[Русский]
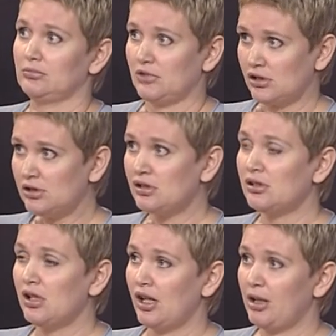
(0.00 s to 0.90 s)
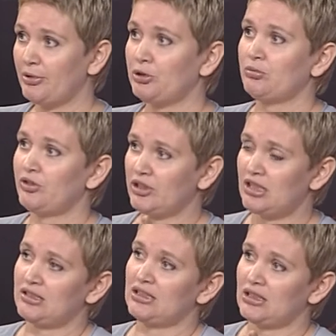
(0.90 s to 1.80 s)
Ага. И потом
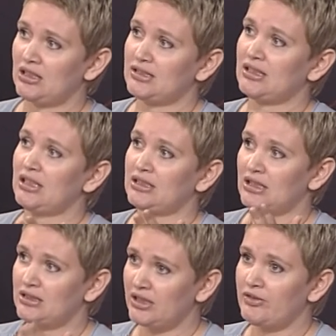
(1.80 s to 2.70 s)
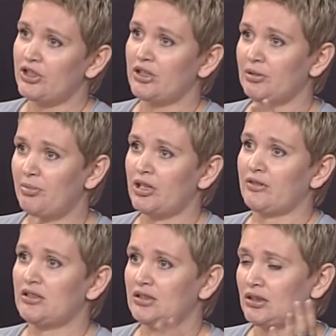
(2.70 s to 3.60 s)
12-13-летняя девочка
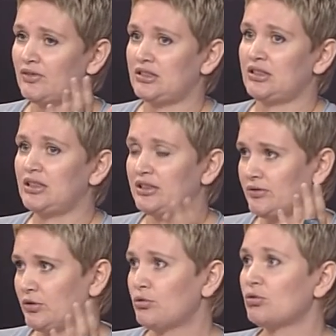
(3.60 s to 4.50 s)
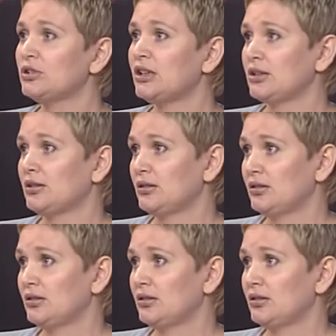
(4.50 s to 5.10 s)
напарывается на 20-летнего урода,